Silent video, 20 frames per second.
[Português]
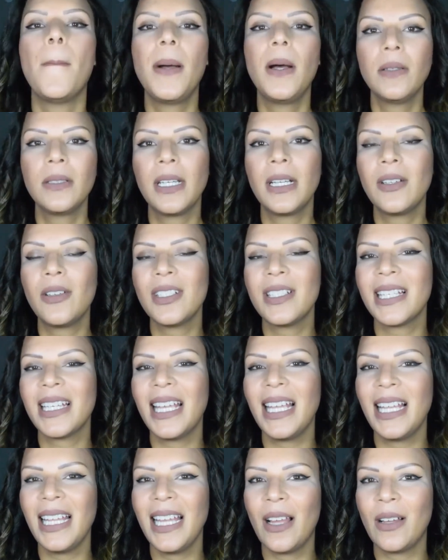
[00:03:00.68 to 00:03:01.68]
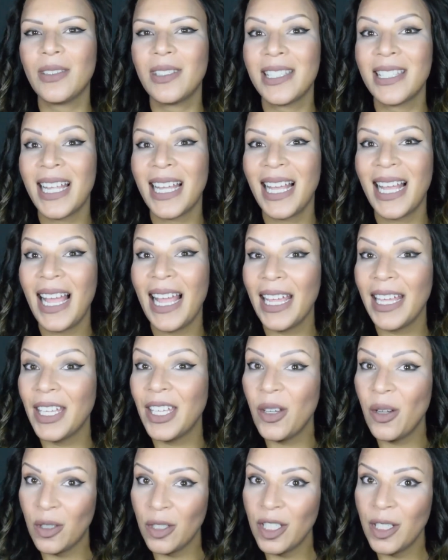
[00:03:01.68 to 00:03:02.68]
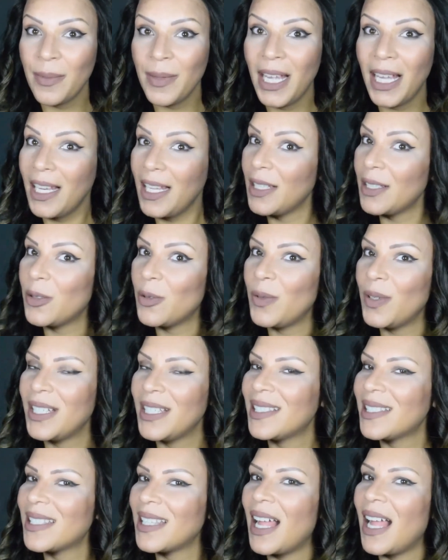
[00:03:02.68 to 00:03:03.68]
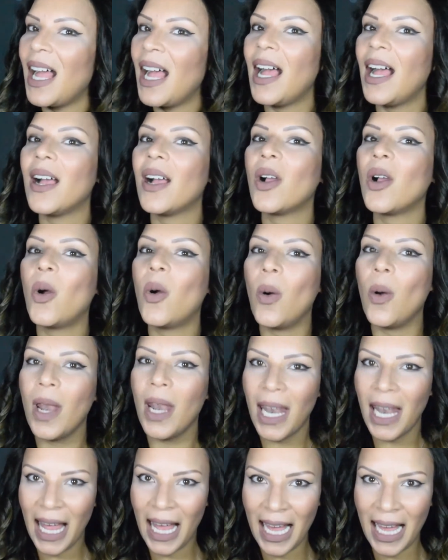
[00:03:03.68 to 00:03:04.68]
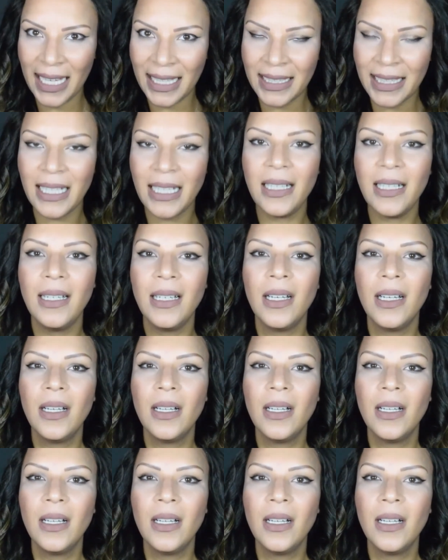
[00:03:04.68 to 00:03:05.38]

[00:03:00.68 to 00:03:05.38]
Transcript: Uma outra coisa que é legal destacar é que hoje a minha lace wig está colada